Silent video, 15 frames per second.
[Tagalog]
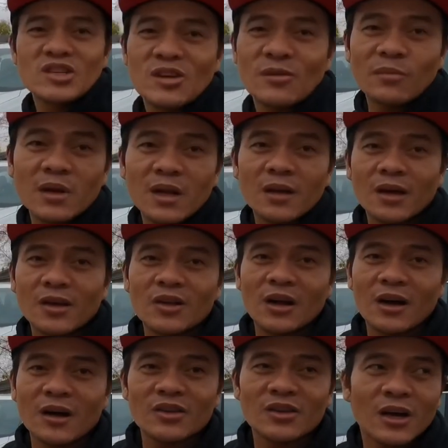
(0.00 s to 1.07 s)
siyempre ngayon
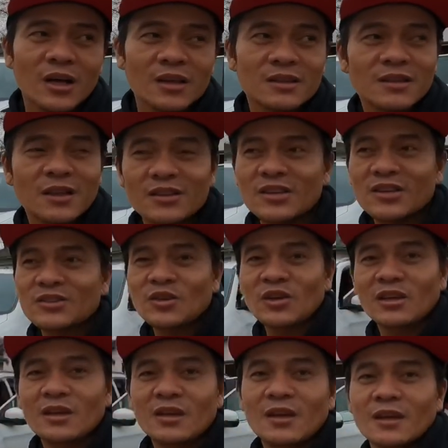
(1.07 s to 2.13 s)
lang ako naka, nandito
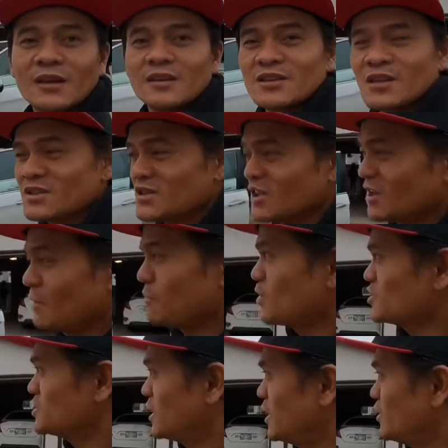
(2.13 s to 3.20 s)
eh sisit up
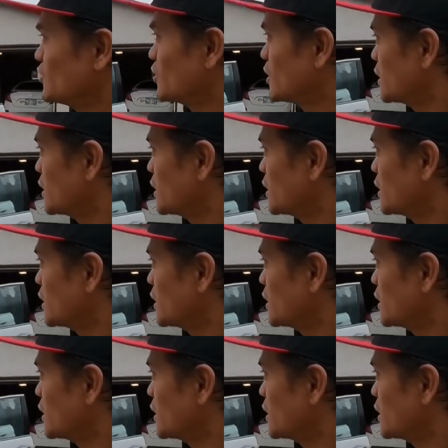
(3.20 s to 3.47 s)
ko sila yung